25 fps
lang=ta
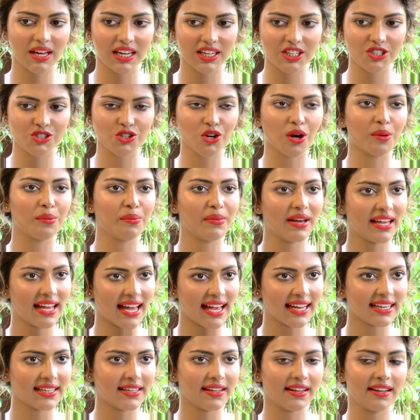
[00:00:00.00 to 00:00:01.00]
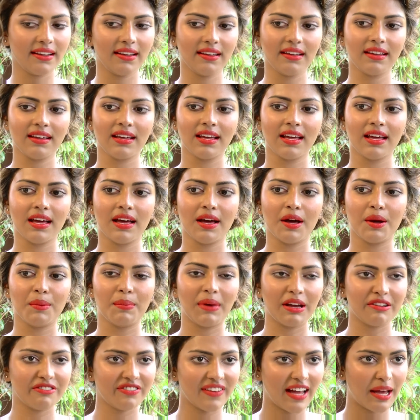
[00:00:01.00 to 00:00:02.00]
மை ஜாப் மை ஆக்டிங்
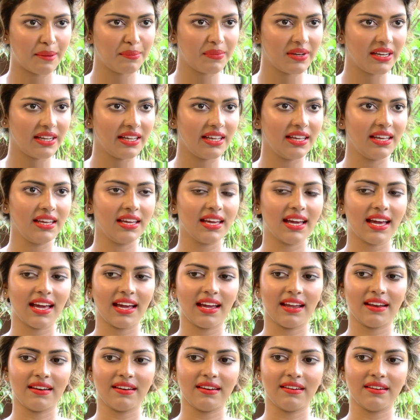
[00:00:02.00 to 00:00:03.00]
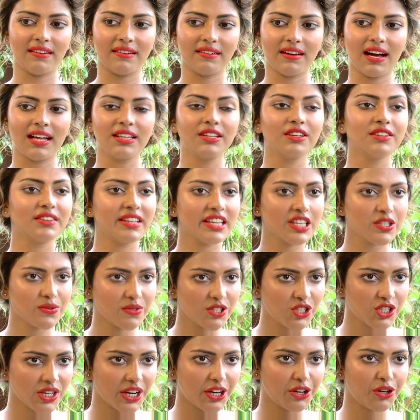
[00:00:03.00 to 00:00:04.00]
மை ஃபேமிலி அண்ட் அதர் திங்ஸ்
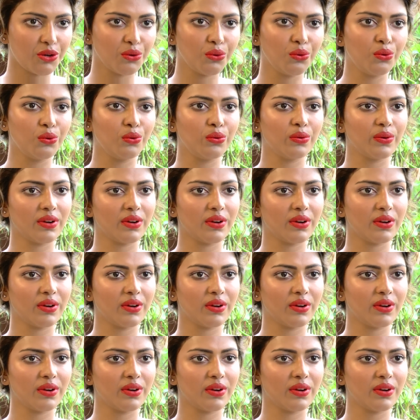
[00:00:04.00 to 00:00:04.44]
விச் ஐ டூ